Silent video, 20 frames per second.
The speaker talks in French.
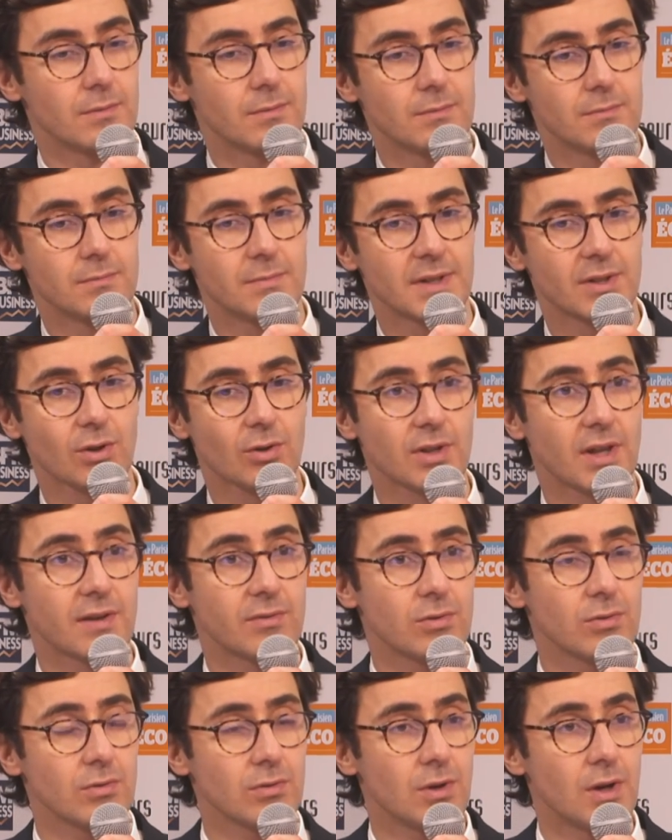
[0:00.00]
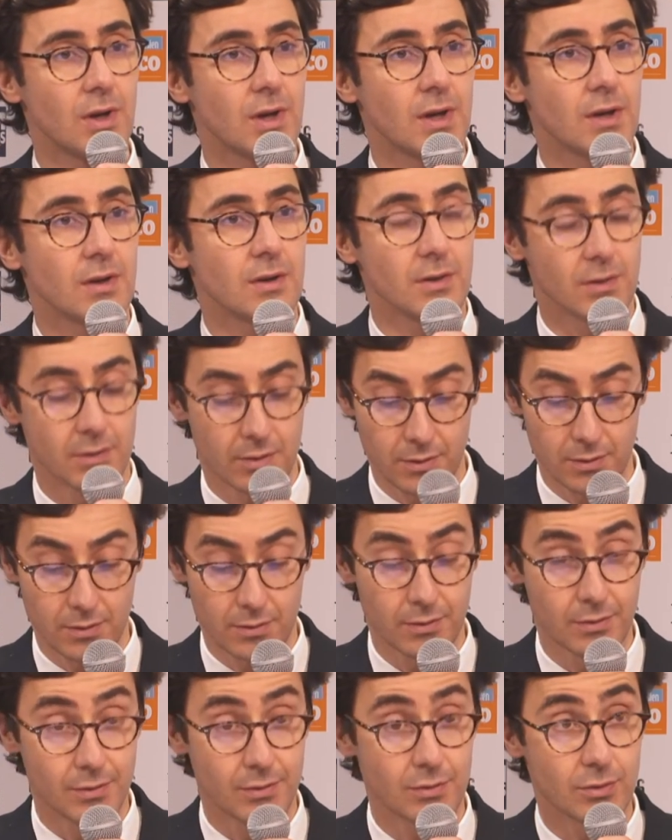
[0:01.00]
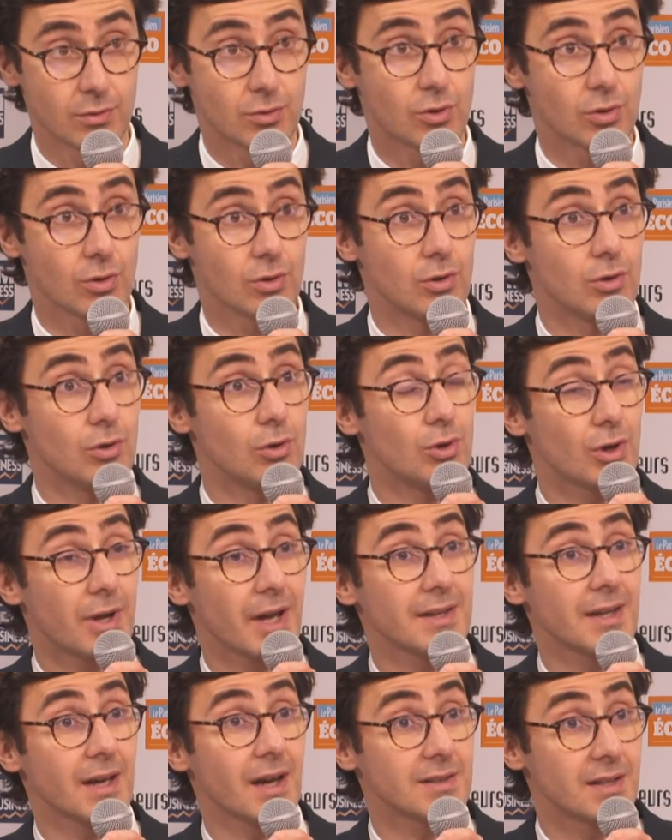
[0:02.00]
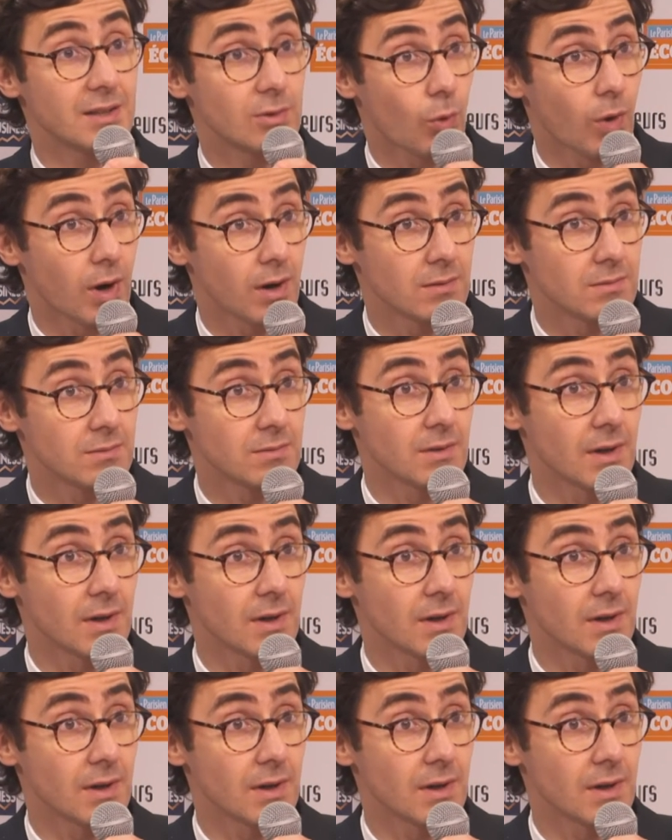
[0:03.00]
mettre en avant que le locataire a des droits.